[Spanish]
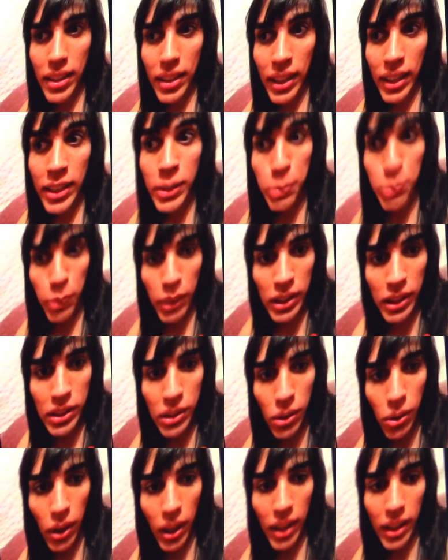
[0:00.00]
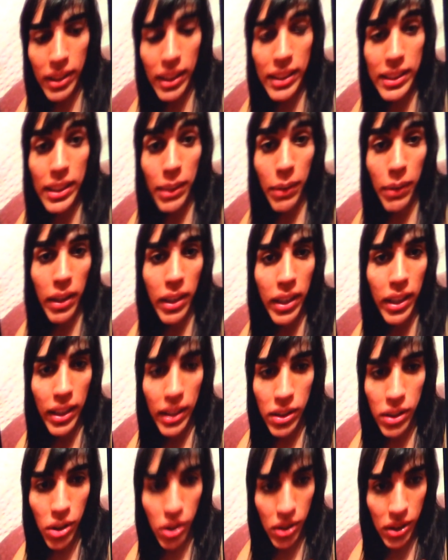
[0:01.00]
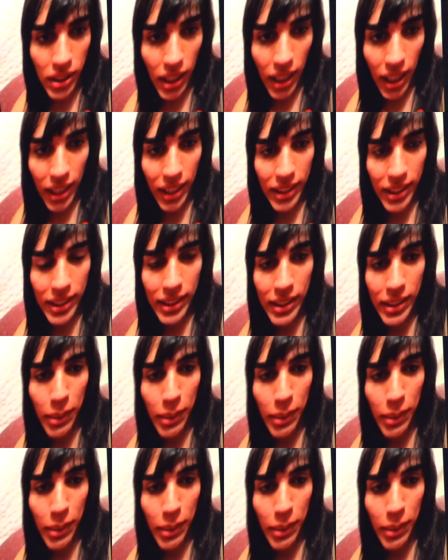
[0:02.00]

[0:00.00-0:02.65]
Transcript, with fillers: expuesto, ya estaba en redes sociales y así,